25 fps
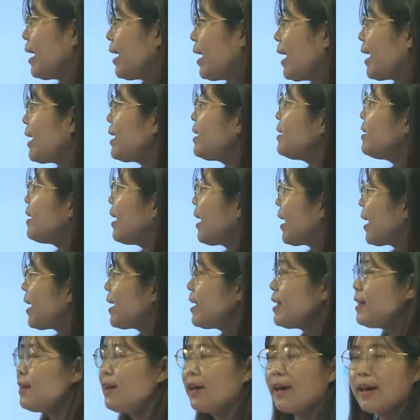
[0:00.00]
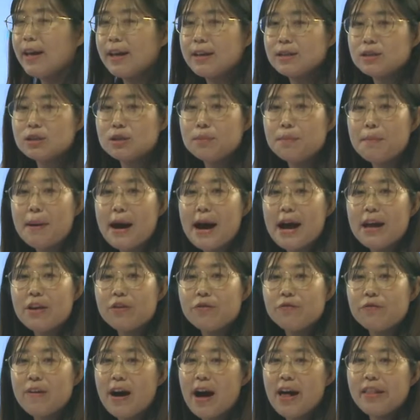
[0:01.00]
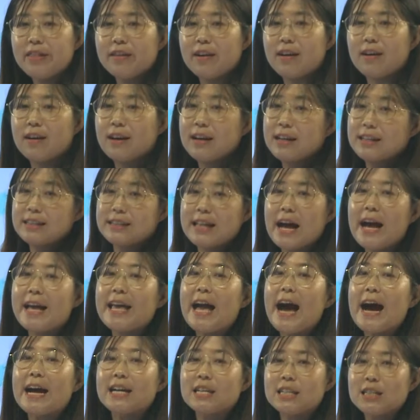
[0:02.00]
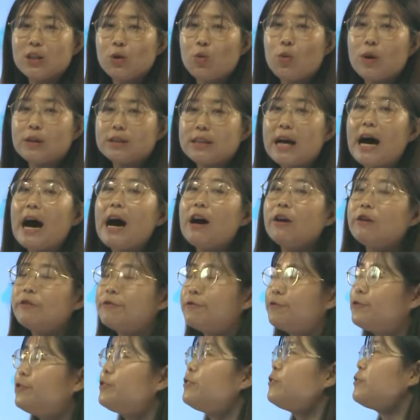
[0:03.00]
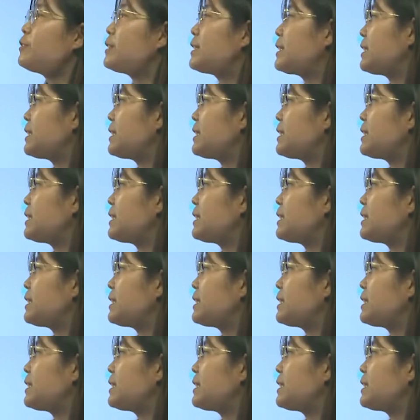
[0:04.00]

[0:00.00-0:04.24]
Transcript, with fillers: 哎，He is my father。他呀是我的父